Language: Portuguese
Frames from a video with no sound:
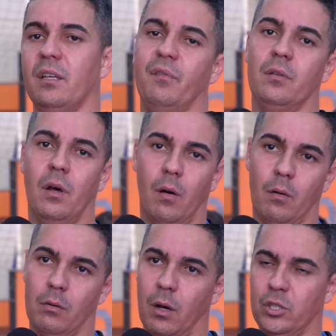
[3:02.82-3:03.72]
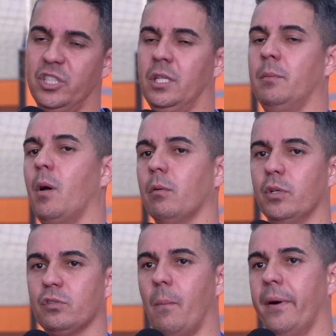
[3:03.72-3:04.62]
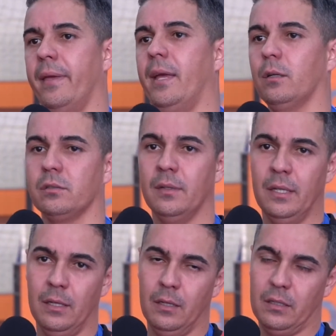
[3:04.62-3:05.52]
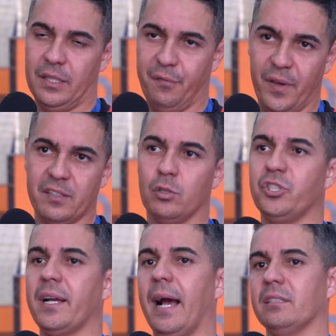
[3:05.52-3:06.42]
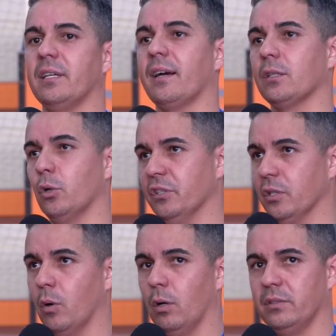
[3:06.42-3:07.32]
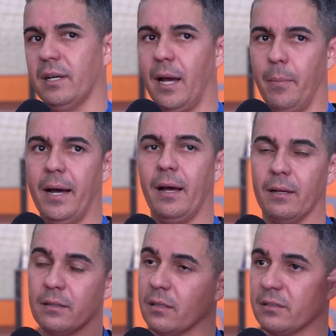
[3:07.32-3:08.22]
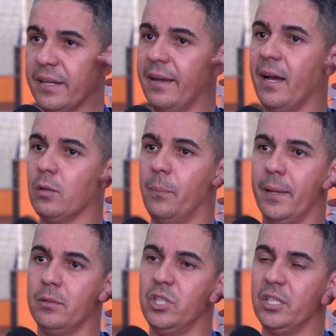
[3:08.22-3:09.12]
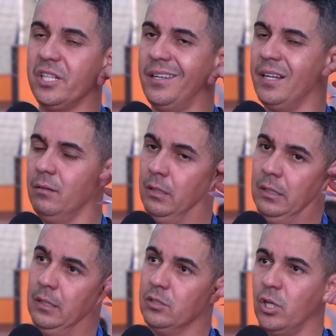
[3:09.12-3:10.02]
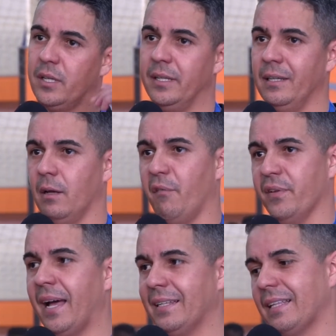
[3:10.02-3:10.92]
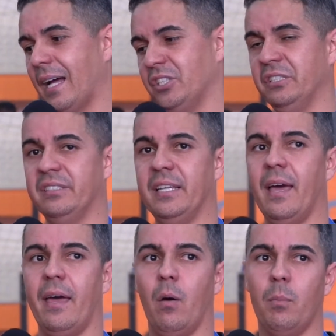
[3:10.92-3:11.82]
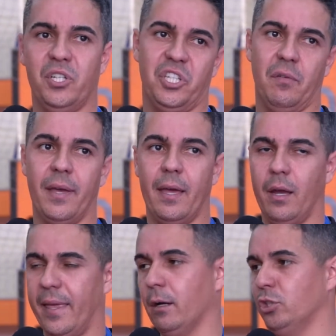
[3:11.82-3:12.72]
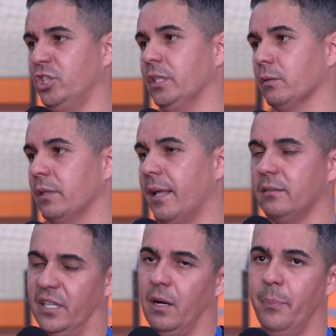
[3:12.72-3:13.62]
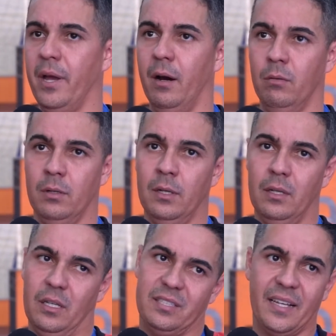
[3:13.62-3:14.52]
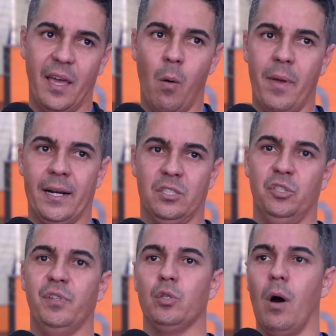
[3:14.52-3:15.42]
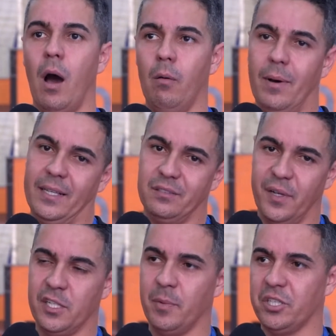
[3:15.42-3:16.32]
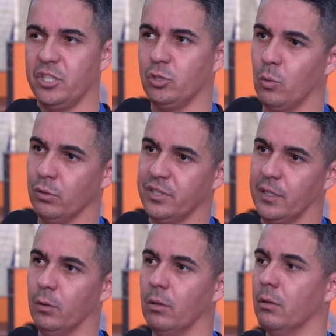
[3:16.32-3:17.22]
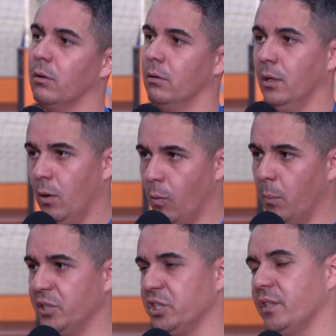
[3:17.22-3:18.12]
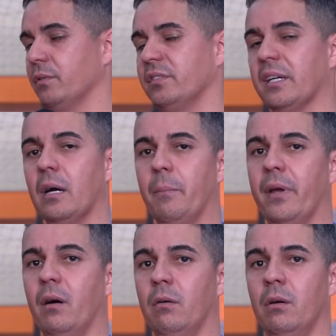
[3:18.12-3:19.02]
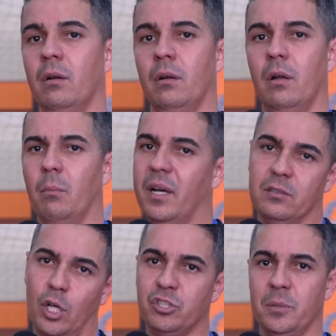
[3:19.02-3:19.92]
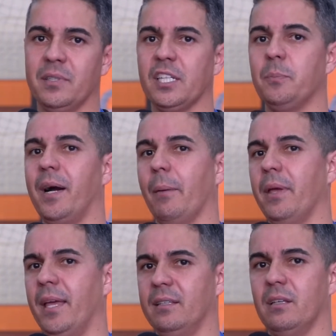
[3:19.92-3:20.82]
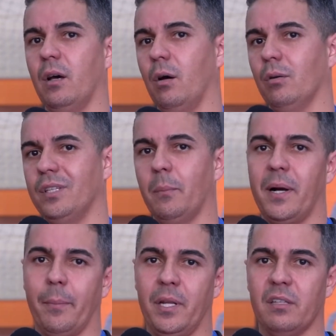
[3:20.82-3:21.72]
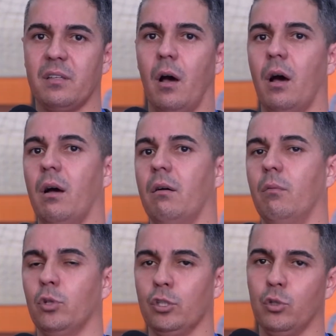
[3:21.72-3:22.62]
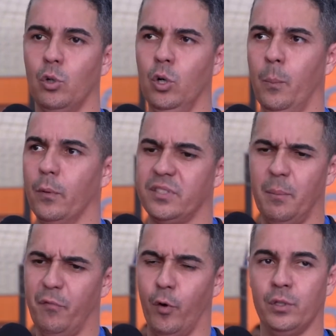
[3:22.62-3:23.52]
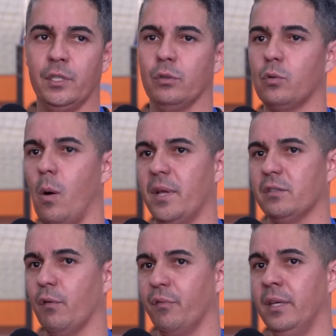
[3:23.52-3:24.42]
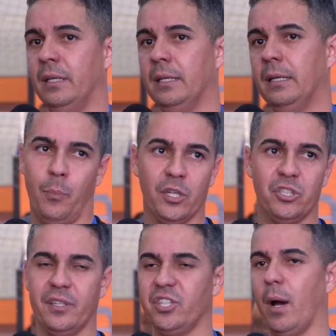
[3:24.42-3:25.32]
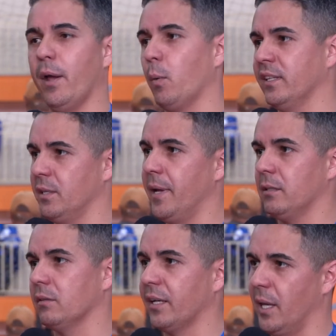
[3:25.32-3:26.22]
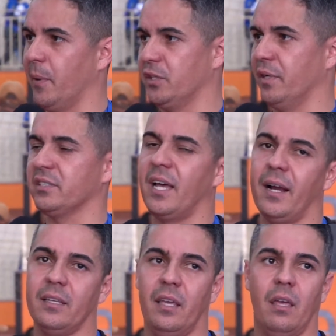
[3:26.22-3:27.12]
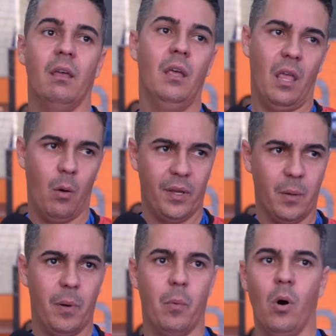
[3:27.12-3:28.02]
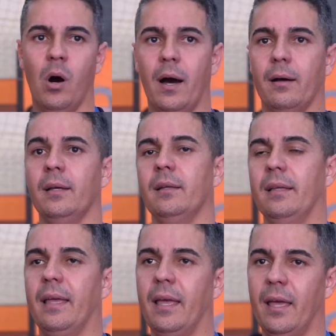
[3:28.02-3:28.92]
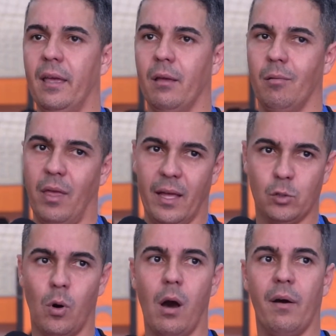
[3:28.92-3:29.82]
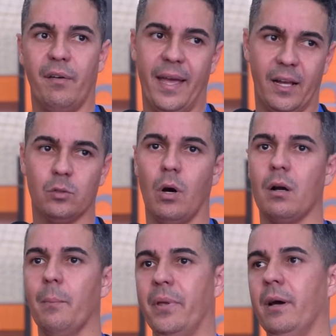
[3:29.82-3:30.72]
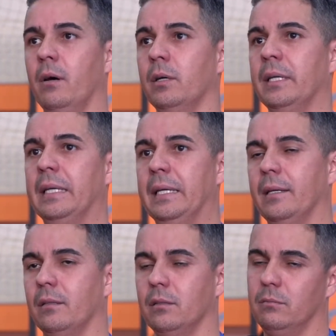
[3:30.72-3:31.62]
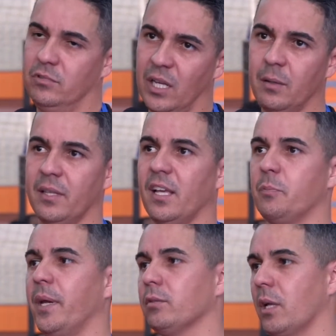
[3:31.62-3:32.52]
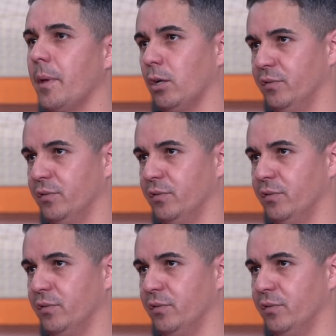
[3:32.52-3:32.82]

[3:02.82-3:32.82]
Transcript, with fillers: devido ao, ao time, aos meus companheiros, que fez que eu chegasse a 14 gols e acabar ter ganhado o prêmio de artilheiro. Só que a finalidade em si, é, o objetivo é, era o título, né? Ser campeão. Isso aqui é um mérito individual, mas felizmente a gente não conseguiu o, o objetivo de ser campeão. Mas nosso time está de parabéns, Tem que parabenizar o nosso grupo, sempre foi unido do começo ao fim. Posso tirar o reconhecimento da equipe adversária, que é uma equipe boa, é, é atual, era atual campeão e tinha que ter respeito também ao